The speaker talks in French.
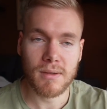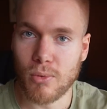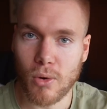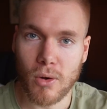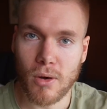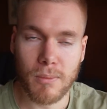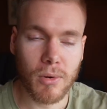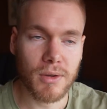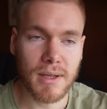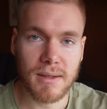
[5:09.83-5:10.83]
Pour euh,
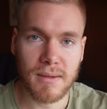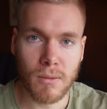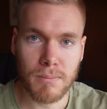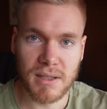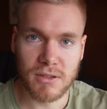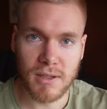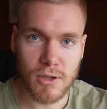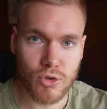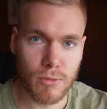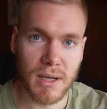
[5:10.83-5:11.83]
prendre un exemple personnel,
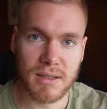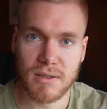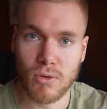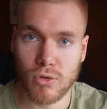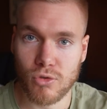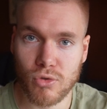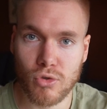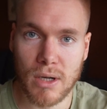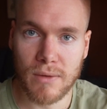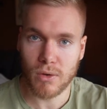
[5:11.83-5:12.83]
je suis parti dans le sud de
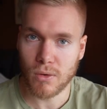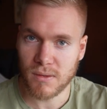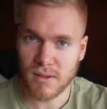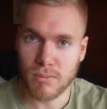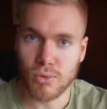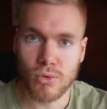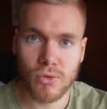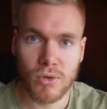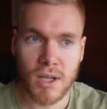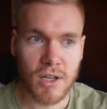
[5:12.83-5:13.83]
la France début août,